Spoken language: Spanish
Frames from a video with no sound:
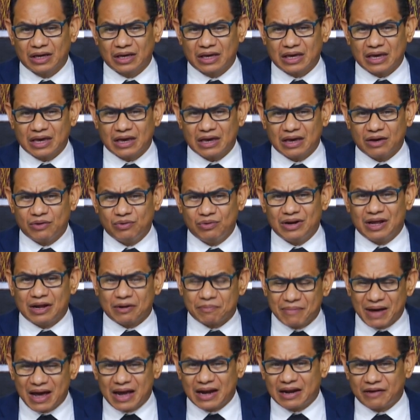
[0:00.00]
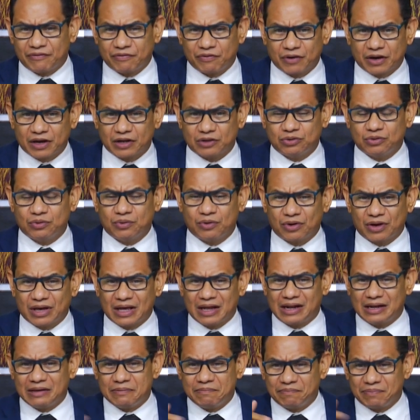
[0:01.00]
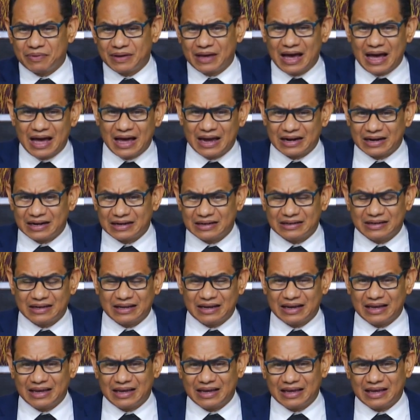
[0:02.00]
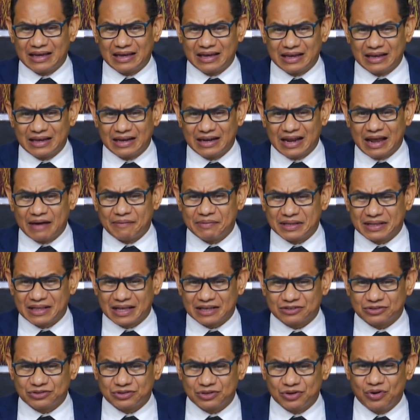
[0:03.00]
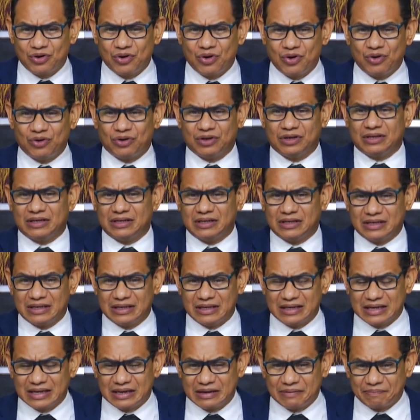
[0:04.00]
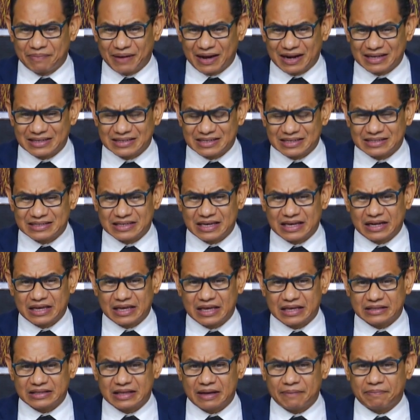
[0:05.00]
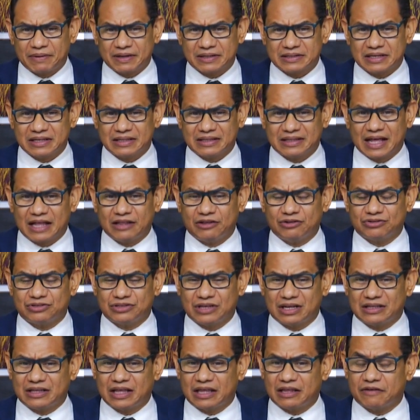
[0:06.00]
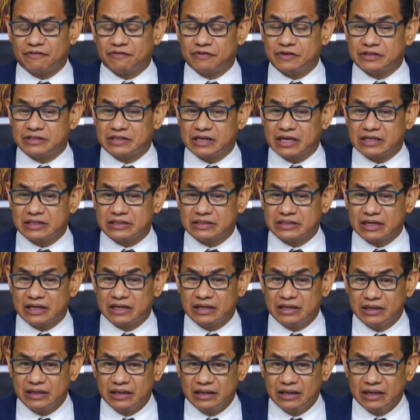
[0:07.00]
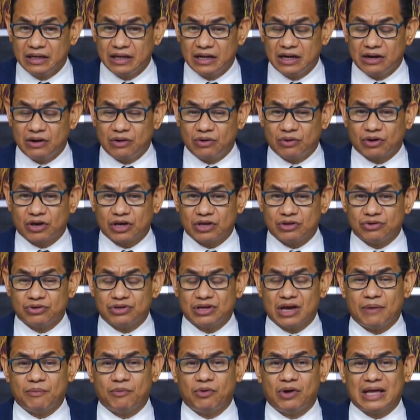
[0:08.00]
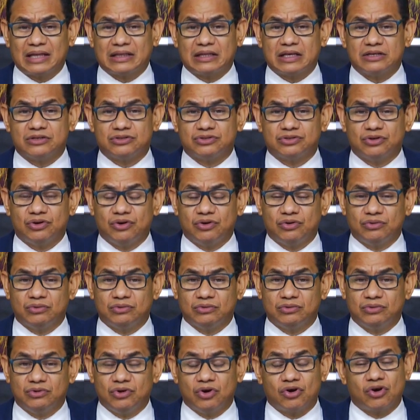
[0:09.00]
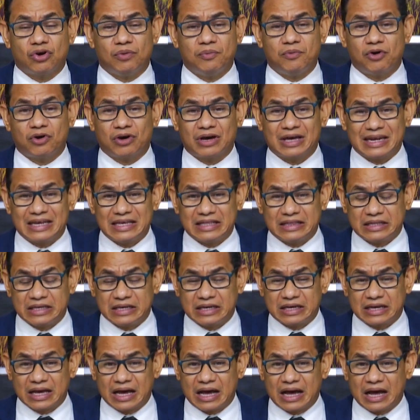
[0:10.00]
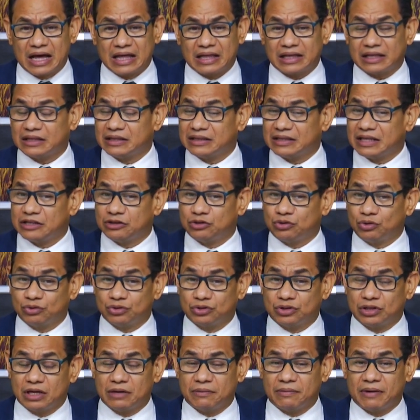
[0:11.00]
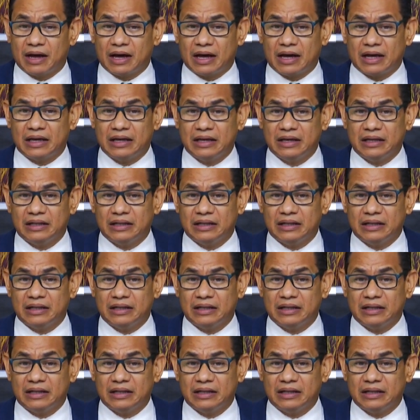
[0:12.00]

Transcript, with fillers: que una hermana fue que tuvo que limpiar eh, la habitación y, y parece ser que está presentando cierta deficiencia. Lo que yo llamo la atención, no como crítica destructiva